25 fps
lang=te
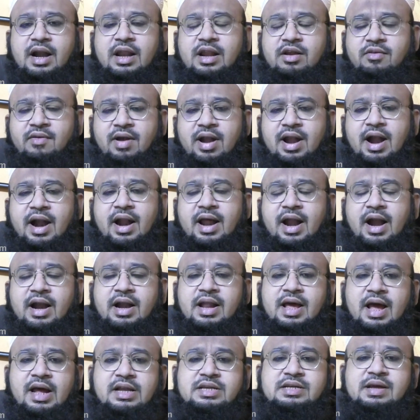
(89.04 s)
జగన్ రెడ్డిని
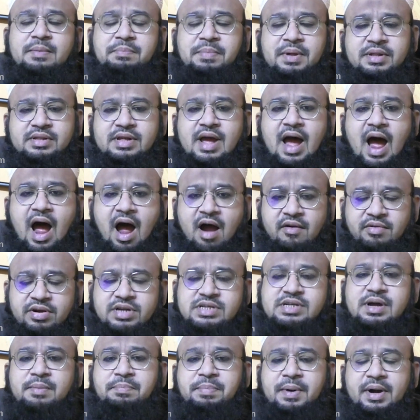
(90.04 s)
వెళ్ళి అడగండి అని చెప్పేసి
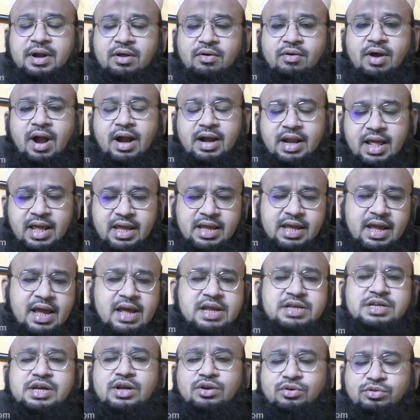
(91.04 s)
ఆవిడ చెప్పడం
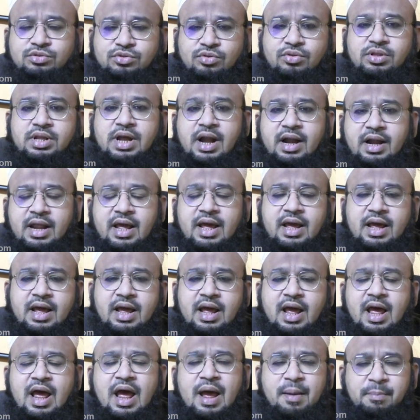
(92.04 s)
అంటే ఏం జరుగుతుంది
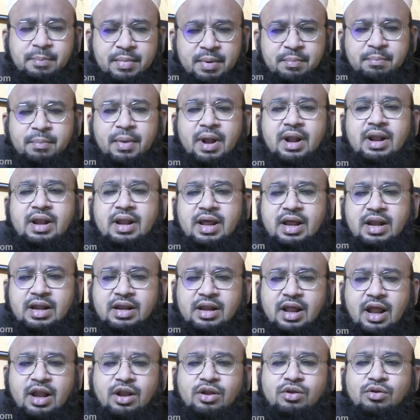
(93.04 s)
అంటే
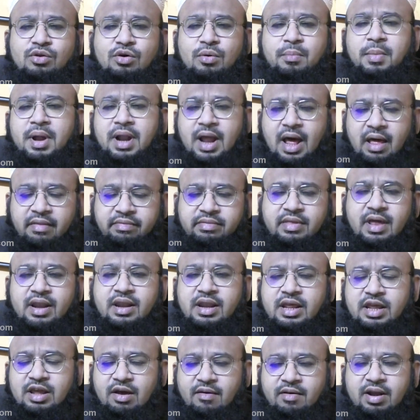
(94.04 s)
మిమ్మల్ని నన్ను మన
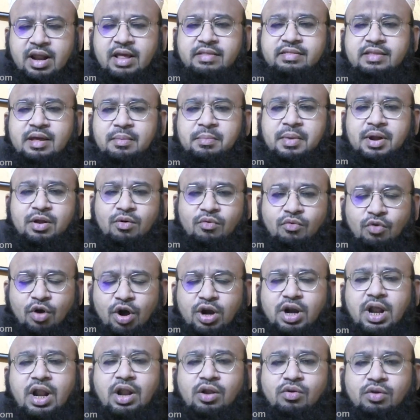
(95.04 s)
అందరినీ ఎవరైతే
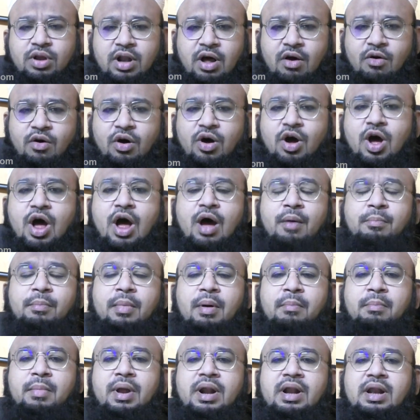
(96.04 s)
మనం ఓటర్లు ఉన్నామో
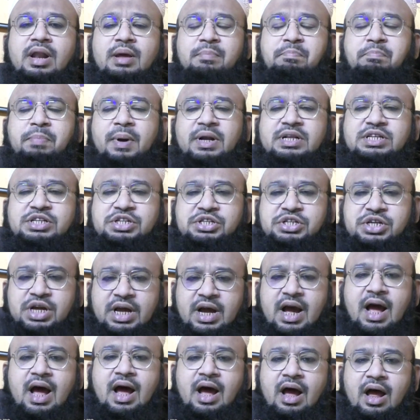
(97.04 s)
మమ్మల్ని
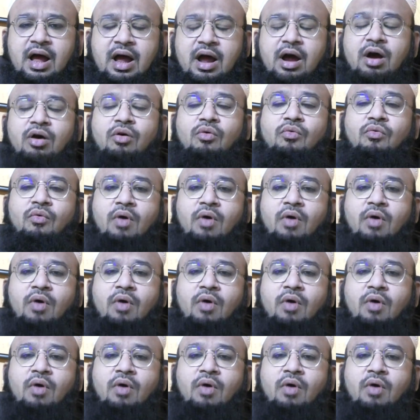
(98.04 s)
పచ్చిగా